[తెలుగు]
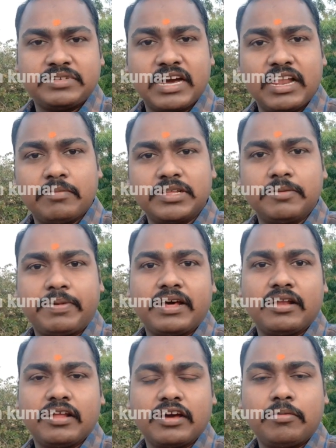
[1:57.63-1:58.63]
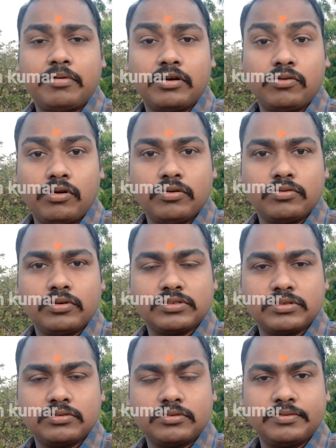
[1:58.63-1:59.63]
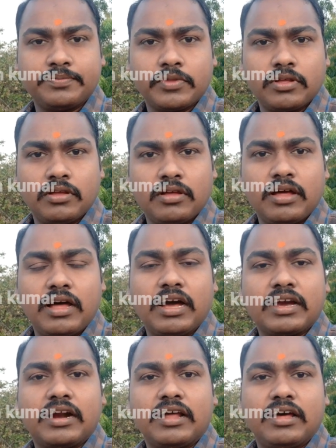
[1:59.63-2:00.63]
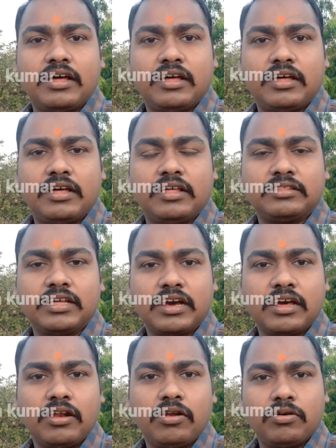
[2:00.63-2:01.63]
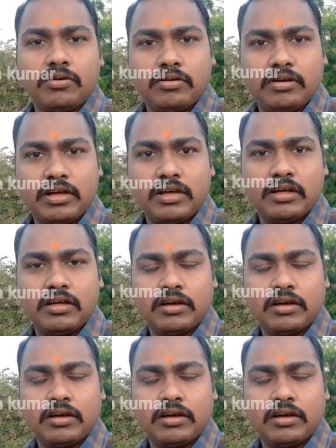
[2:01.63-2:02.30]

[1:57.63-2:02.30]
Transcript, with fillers: చాలామంది ప్రాణాలు కాపాడుకోవడం కోసం అక్కడ దగ్గరలో ఆ